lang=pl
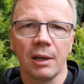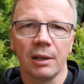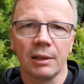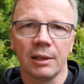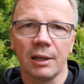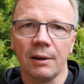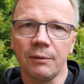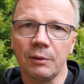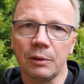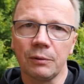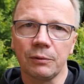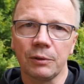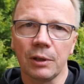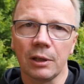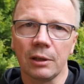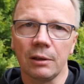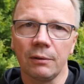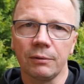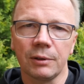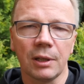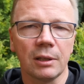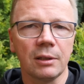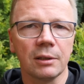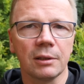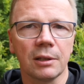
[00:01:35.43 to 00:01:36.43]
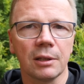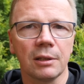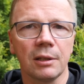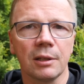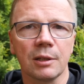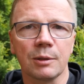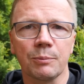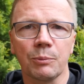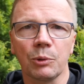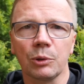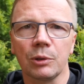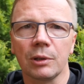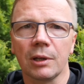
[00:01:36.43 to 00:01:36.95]
Nawet wtedy, kiedy
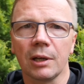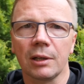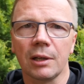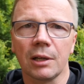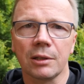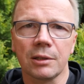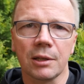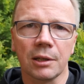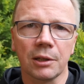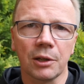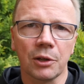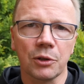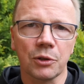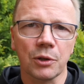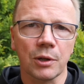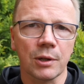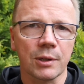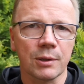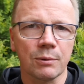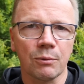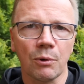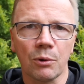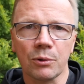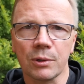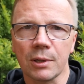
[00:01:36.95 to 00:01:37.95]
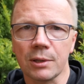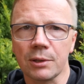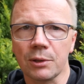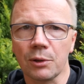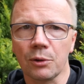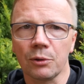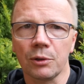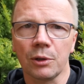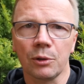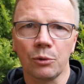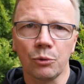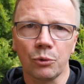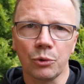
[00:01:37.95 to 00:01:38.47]
spotyka nas jakieś zło ze
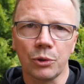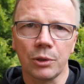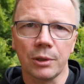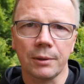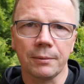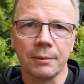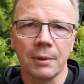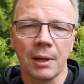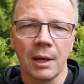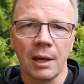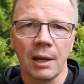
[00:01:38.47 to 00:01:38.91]
strony ludzi,